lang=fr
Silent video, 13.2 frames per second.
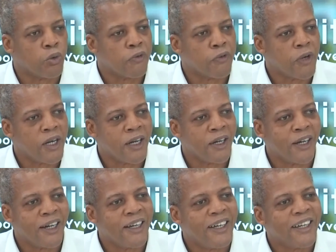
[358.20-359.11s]
peut,
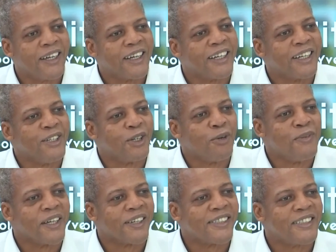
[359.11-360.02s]
est-ce qu'on
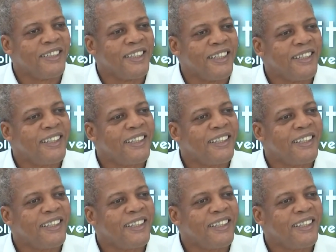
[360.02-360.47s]
pas dire quand